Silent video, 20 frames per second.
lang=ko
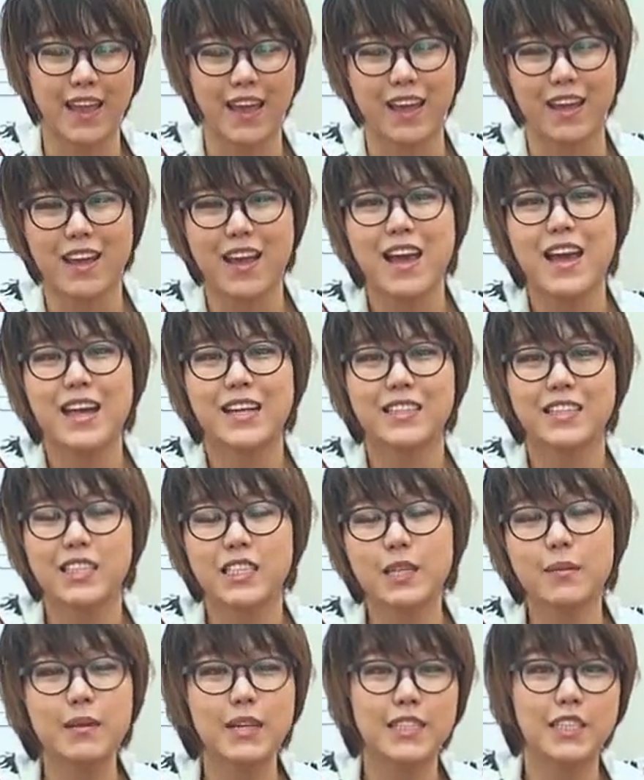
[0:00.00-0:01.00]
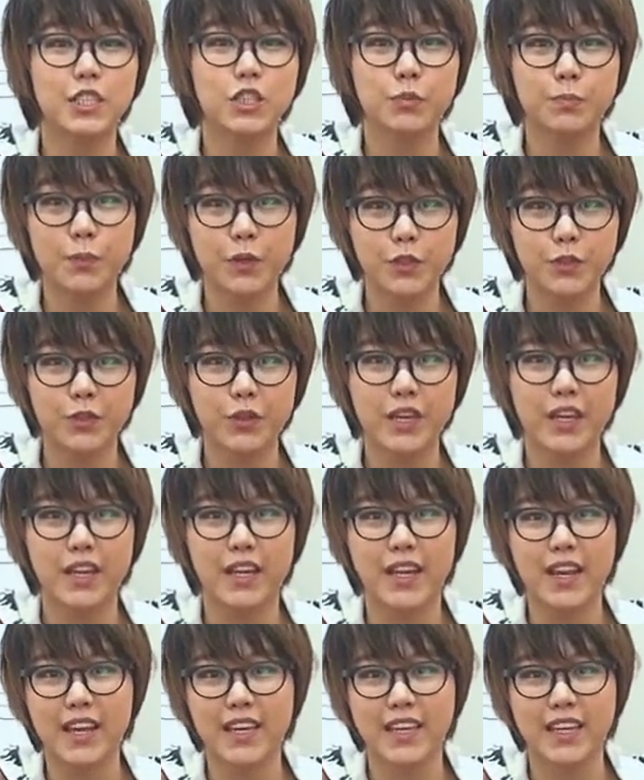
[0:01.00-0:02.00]
네, 지금까지
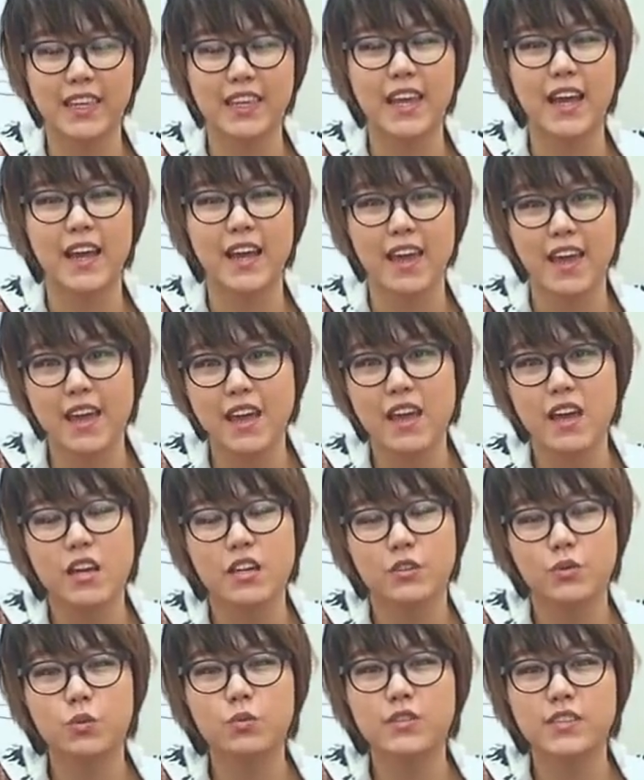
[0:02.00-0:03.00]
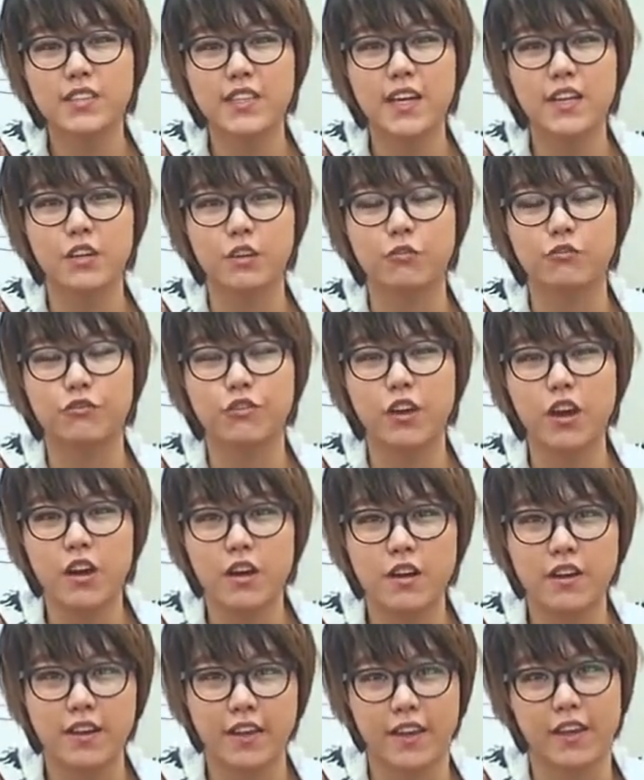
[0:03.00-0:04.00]
슈퍼루키 일렉기타의
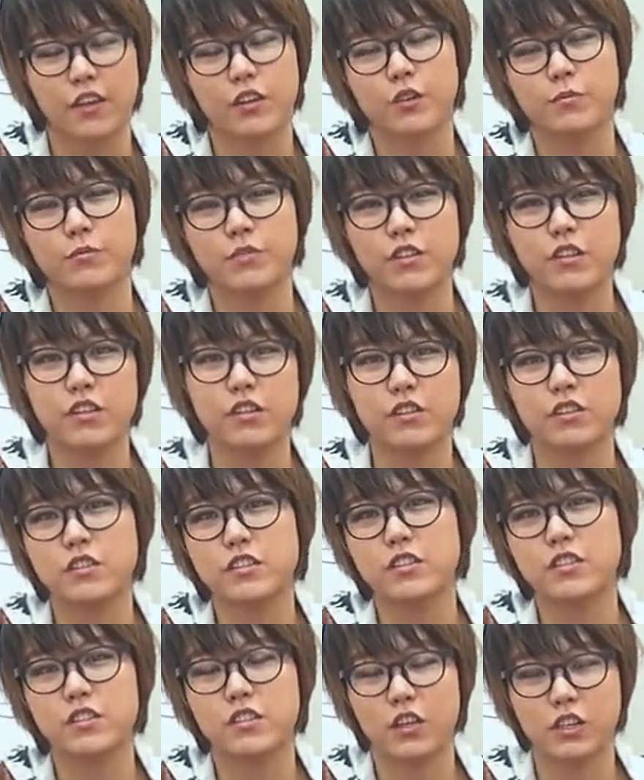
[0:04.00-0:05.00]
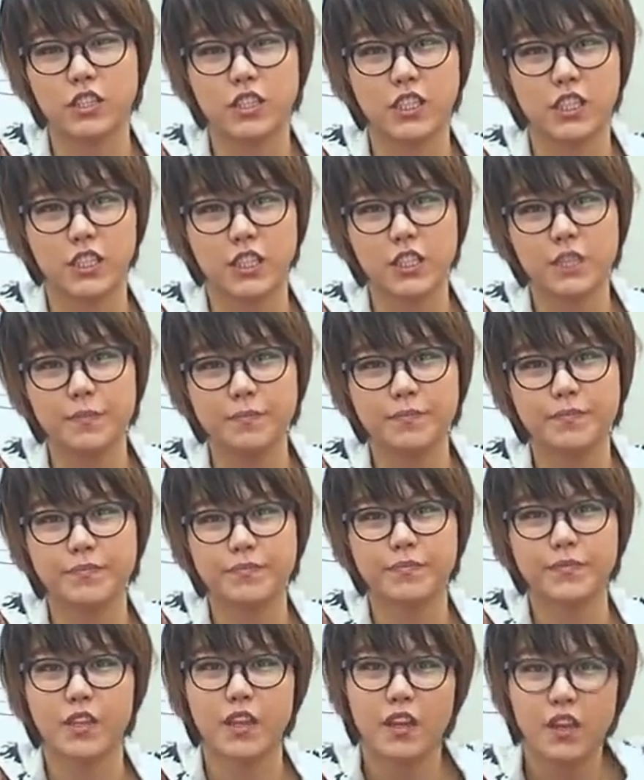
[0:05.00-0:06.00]
송지아였고요 예, 여러분들 연, 연습
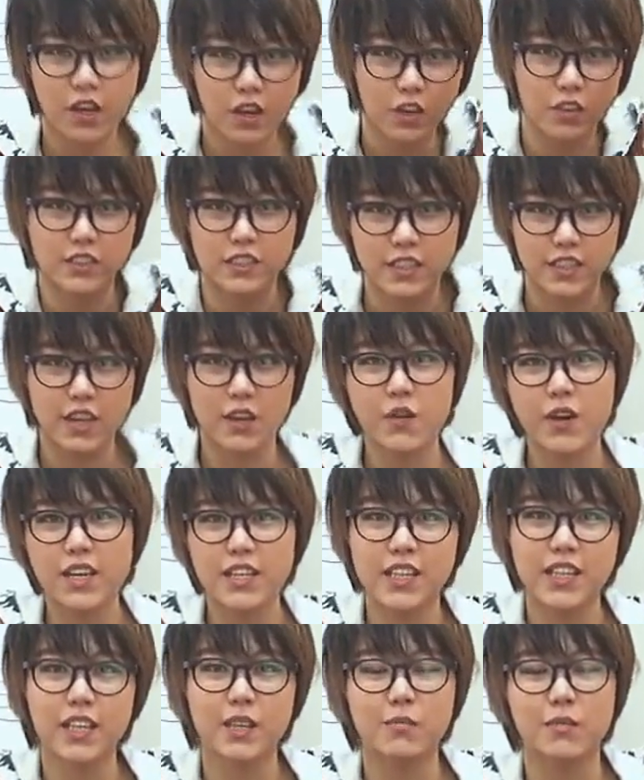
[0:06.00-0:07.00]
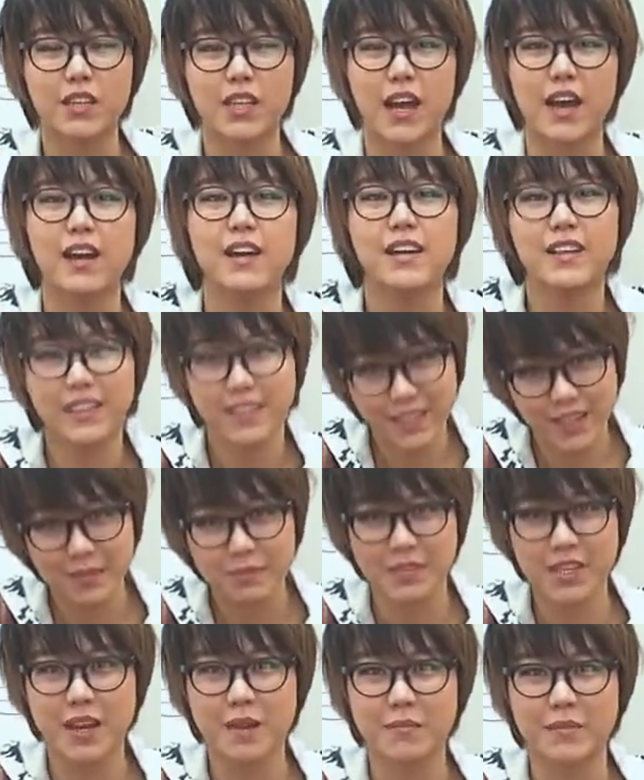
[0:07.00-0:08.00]
언제나 화이팅입니다
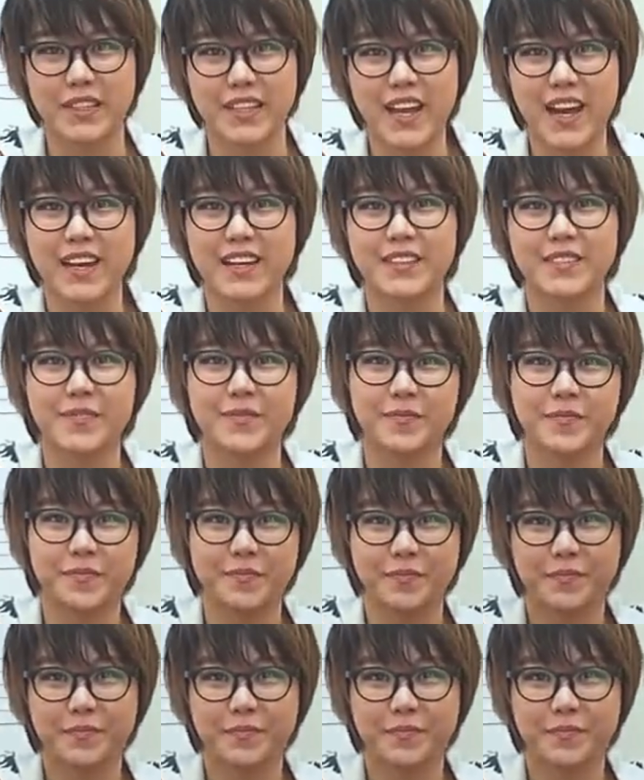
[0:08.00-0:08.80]
감사합니다.